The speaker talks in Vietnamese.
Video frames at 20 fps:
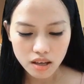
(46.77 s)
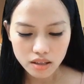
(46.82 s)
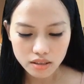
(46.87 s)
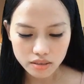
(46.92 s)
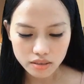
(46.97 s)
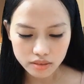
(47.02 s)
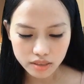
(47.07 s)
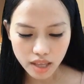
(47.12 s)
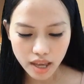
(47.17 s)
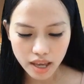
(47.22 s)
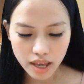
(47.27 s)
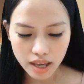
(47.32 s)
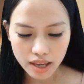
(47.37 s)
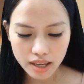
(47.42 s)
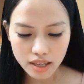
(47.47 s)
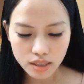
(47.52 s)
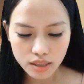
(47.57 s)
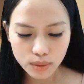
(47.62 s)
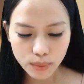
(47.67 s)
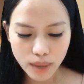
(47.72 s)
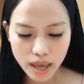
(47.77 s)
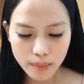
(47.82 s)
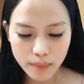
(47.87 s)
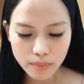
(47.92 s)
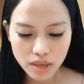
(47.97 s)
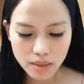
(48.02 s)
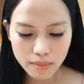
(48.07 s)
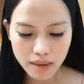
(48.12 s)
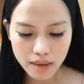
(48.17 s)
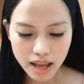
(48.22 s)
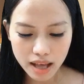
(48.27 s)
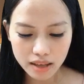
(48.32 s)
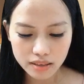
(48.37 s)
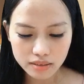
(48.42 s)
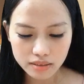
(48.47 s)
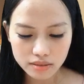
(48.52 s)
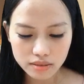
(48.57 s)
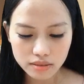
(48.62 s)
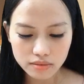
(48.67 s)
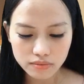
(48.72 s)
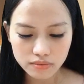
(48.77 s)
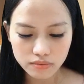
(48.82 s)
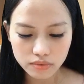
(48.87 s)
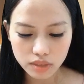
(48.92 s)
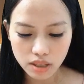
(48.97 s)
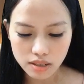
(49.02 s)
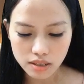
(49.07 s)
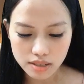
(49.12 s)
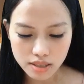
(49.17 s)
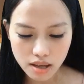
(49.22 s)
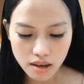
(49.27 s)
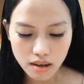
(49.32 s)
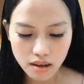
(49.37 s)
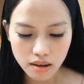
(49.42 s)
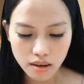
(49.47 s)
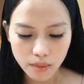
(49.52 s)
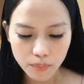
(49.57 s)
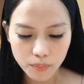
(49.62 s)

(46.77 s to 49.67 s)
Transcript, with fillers: Cứ thế tụi em im lặng tới giờ.